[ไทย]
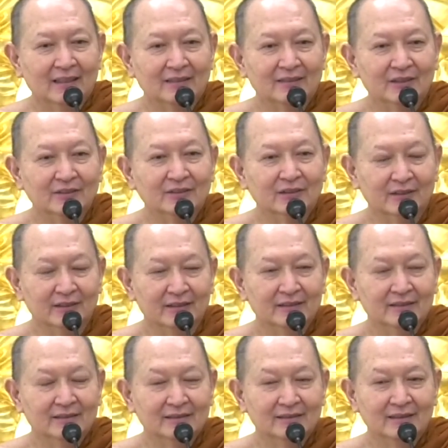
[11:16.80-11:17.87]
แกเฉย
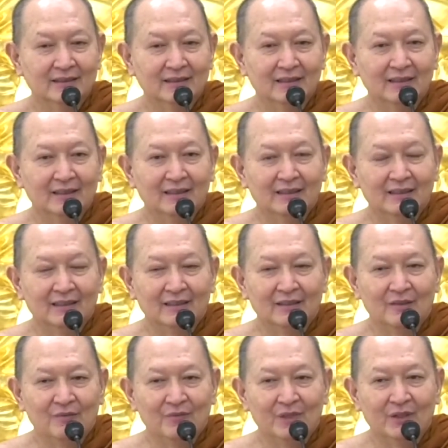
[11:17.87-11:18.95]

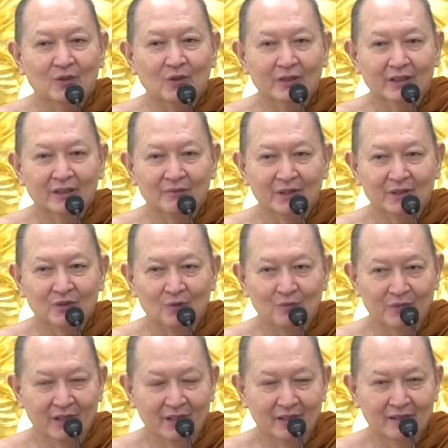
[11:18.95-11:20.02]
ๆ มีคนหนึ่งไปช
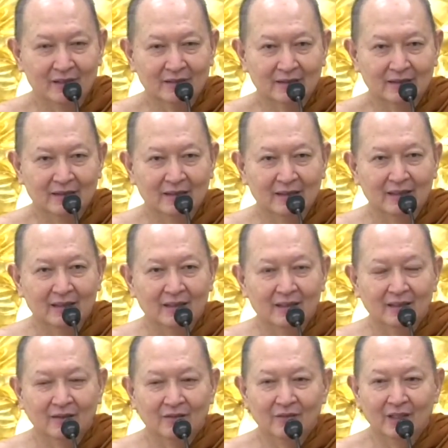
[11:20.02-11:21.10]
มแก
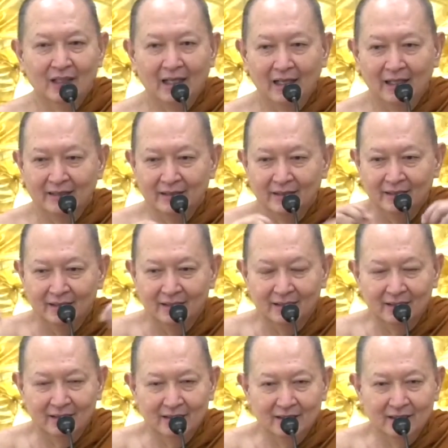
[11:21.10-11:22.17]
เวลาที่
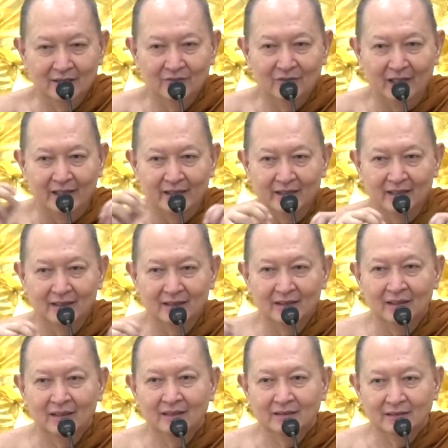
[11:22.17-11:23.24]
เคลื่อนไหวเนี่ย
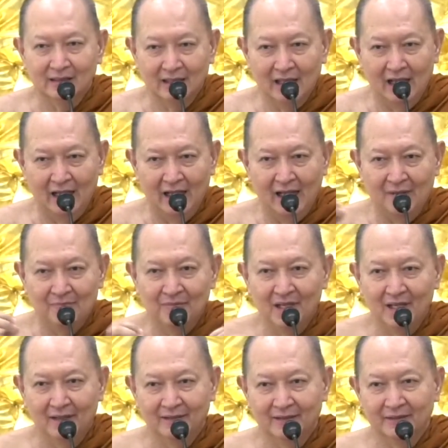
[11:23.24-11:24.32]
สง่างาม
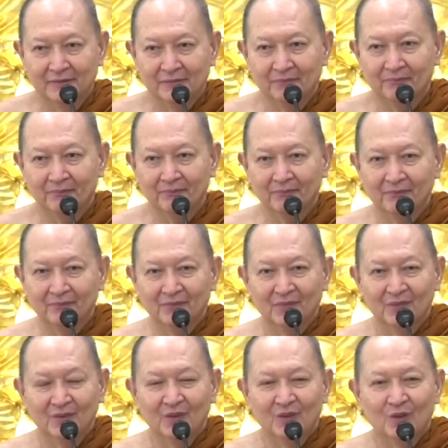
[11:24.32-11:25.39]
มากเลย
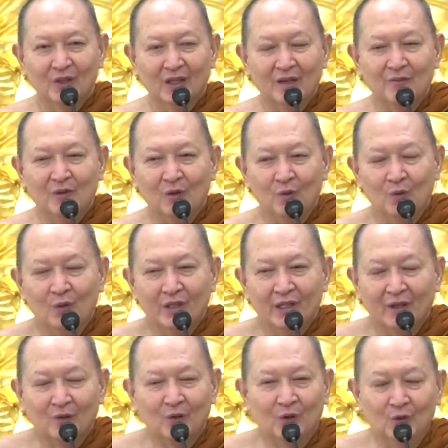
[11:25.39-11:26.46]
แกบอกโอ้ย
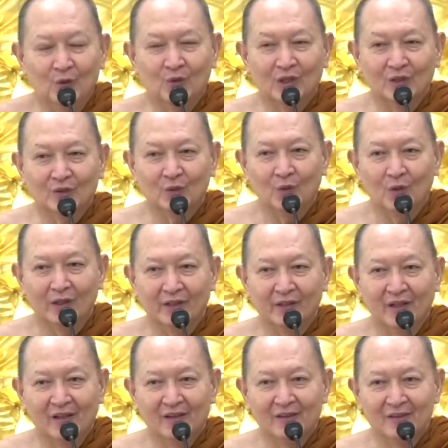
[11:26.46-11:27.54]
แกขนลุกทั้งตัวเล
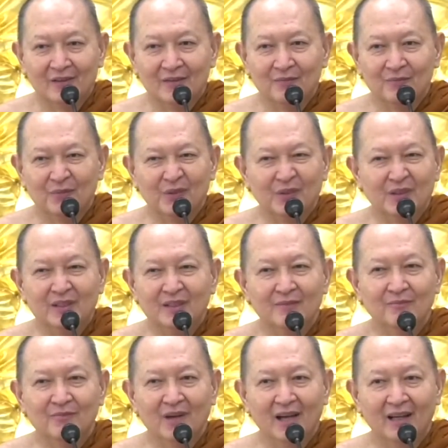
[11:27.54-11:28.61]
ยนะปลื้
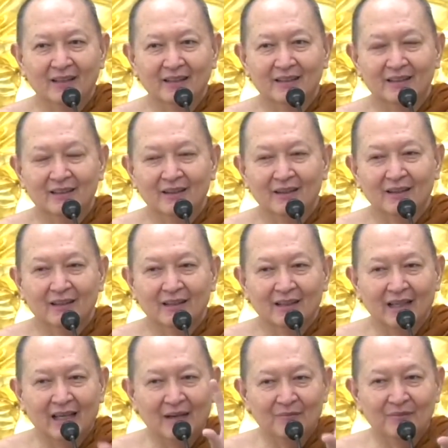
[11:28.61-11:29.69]
มมากเลยแล้ว
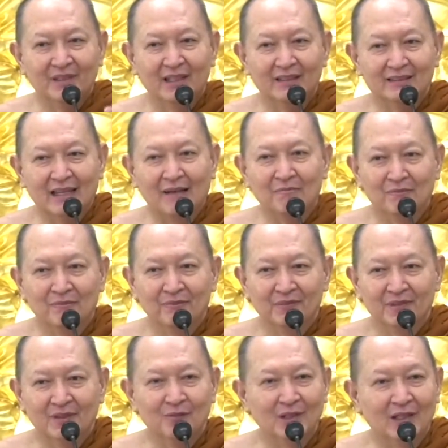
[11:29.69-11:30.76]
คำนี้ย
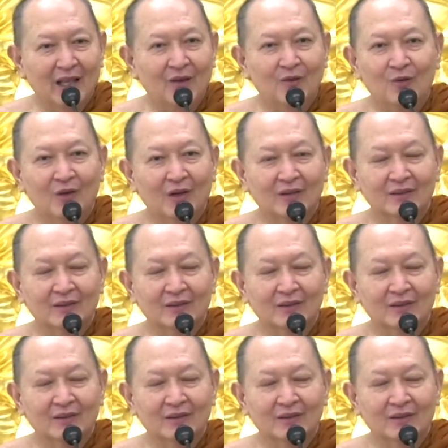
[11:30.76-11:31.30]
จำเที่ยวไปเล่า